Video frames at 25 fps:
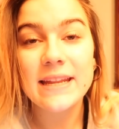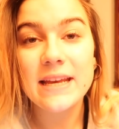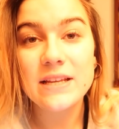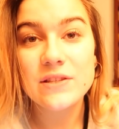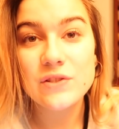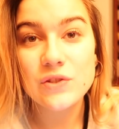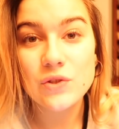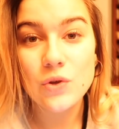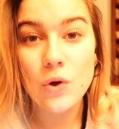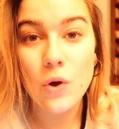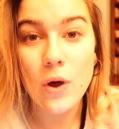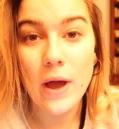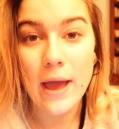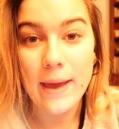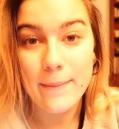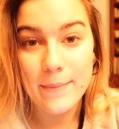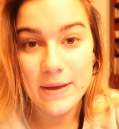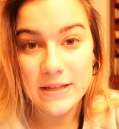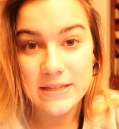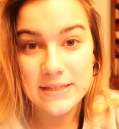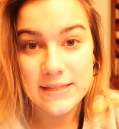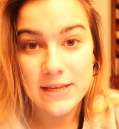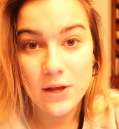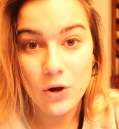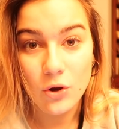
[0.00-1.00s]
adesso è
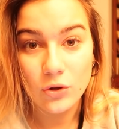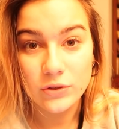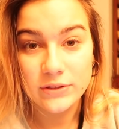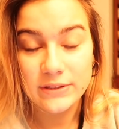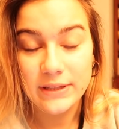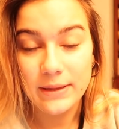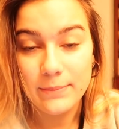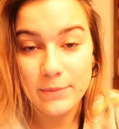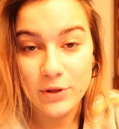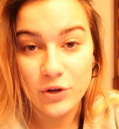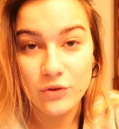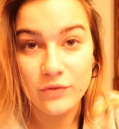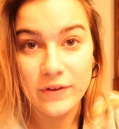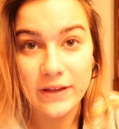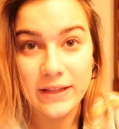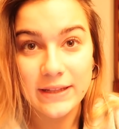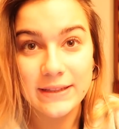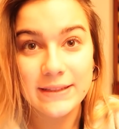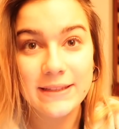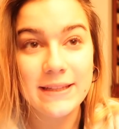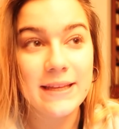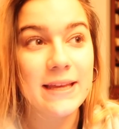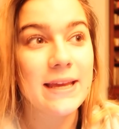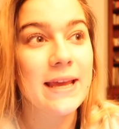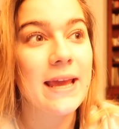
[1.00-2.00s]
mezzanotte meno
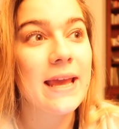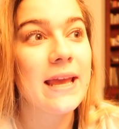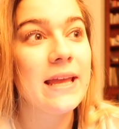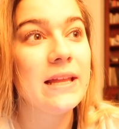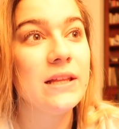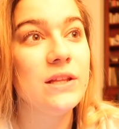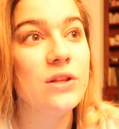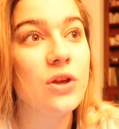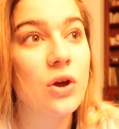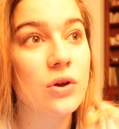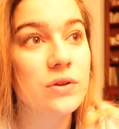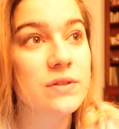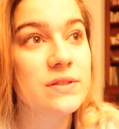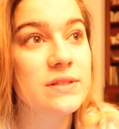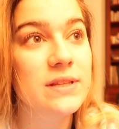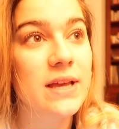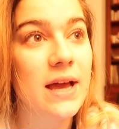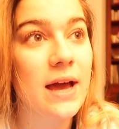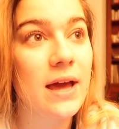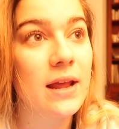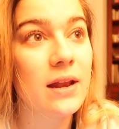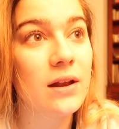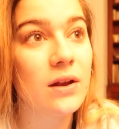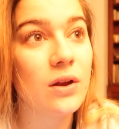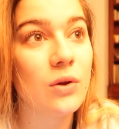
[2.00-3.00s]
20 e gli
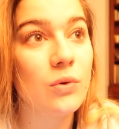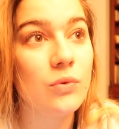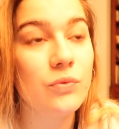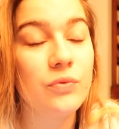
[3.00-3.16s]
Oscar